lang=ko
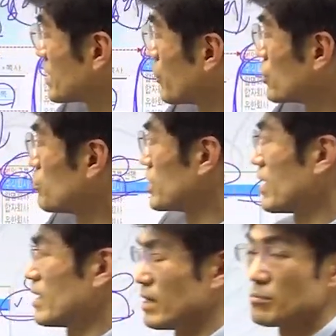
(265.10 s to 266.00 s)

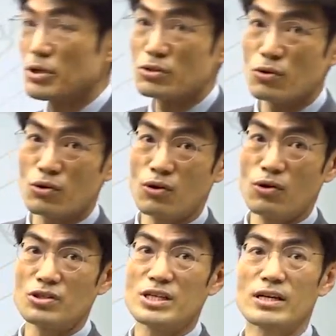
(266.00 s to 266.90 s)
채워집니다.
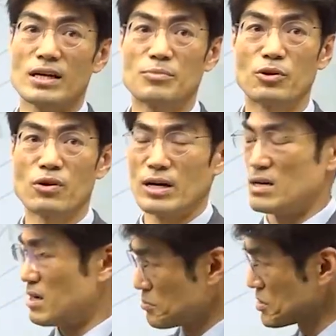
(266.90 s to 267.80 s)
별도로 체크할 필요가
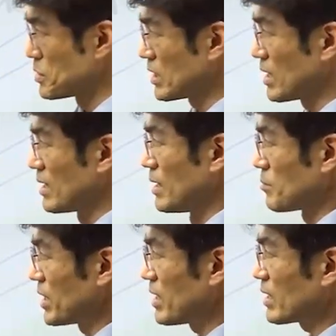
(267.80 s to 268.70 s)
없습니다.
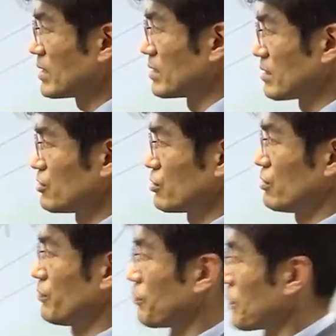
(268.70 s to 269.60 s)
편리한 기능이죠.